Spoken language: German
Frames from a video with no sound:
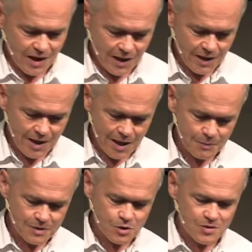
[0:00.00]
alle
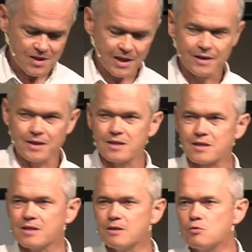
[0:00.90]
haben schlussendlich
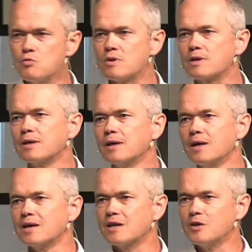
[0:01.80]
genug.
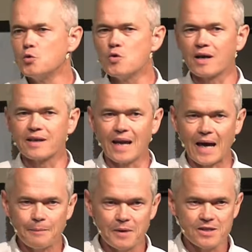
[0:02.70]
Genug an
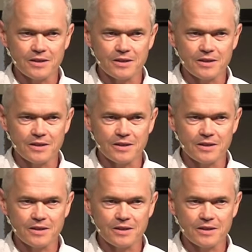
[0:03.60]
leiblicher